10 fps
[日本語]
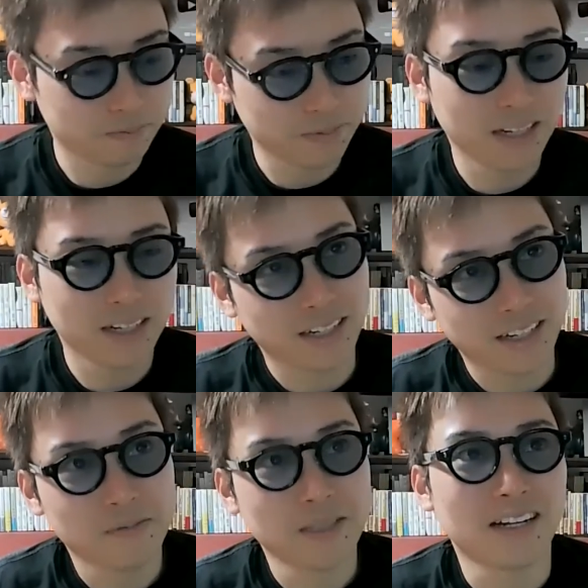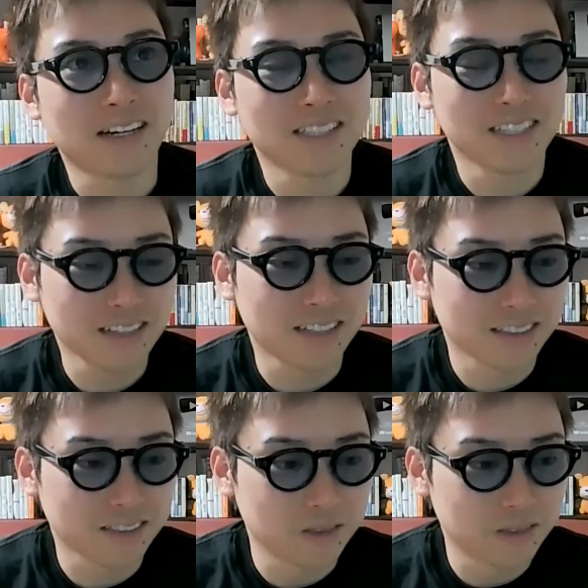なんだかな、みたいな感じだったん
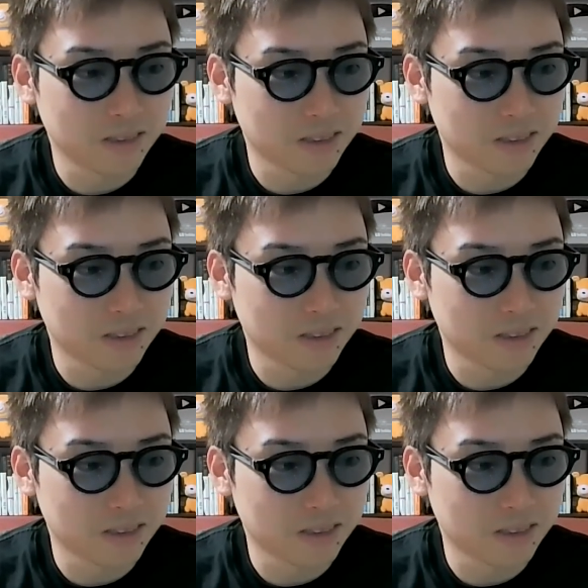ですけど、